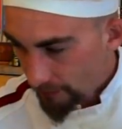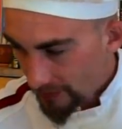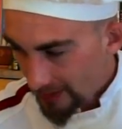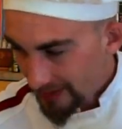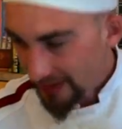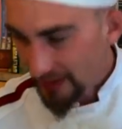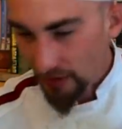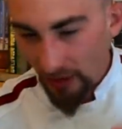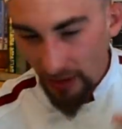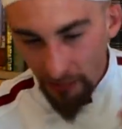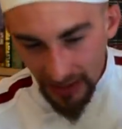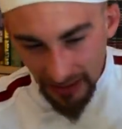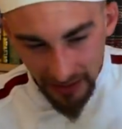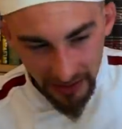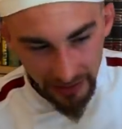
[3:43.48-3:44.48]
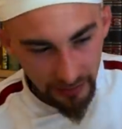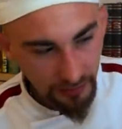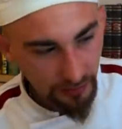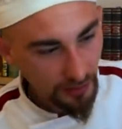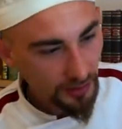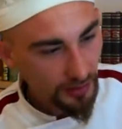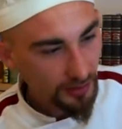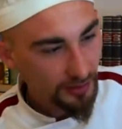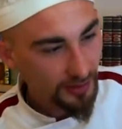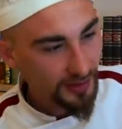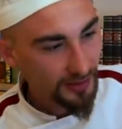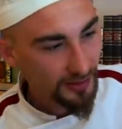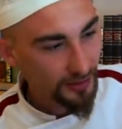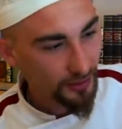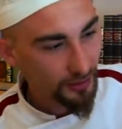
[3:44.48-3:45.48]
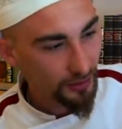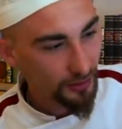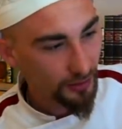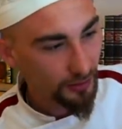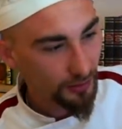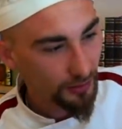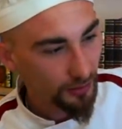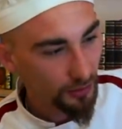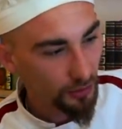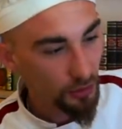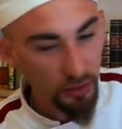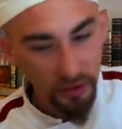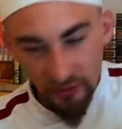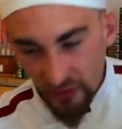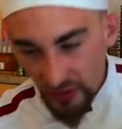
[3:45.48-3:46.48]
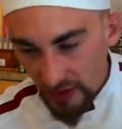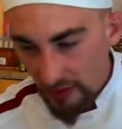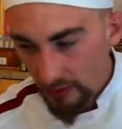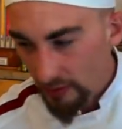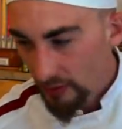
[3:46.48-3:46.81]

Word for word: ça sent la madeleine, ça sent le muffin,